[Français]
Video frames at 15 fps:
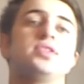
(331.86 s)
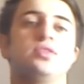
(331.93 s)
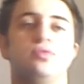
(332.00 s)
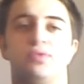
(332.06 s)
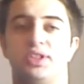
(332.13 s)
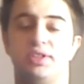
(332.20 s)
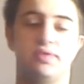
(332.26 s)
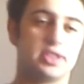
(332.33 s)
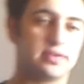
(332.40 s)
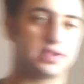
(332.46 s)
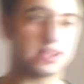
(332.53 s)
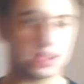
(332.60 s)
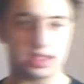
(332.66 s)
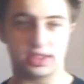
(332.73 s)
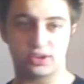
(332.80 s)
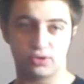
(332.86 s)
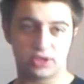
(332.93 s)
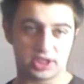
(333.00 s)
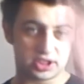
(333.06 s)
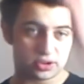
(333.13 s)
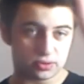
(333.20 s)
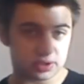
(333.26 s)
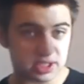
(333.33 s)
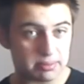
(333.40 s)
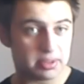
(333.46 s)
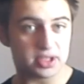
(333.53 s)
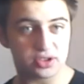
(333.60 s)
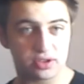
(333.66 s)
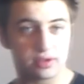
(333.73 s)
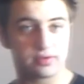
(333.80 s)
donc si vous avez des suggestions
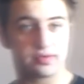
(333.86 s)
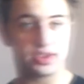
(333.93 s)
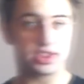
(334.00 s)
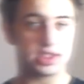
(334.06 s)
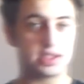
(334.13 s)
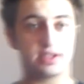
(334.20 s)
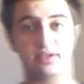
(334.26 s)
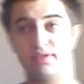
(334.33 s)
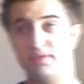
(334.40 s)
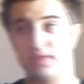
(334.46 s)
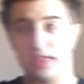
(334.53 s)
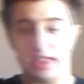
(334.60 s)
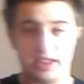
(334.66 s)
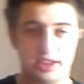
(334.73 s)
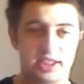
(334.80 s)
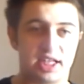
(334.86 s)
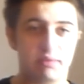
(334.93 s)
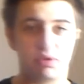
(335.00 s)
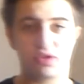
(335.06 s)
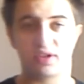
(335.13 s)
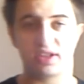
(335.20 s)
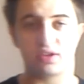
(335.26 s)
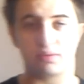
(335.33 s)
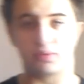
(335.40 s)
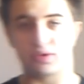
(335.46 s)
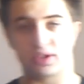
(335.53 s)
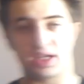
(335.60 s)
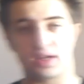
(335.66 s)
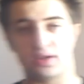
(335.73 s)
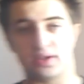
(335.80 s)
d'hébergeurs de fichiers euh, dites-les moi dans les
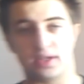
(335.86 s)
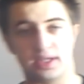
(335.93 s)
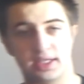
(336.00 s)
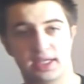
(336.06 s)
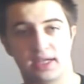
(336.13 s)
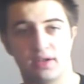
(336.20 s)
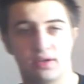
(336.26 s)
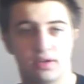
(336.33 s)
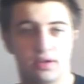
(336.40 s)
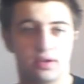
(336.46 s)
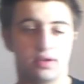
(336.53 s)
commentaires les, lesquels euh,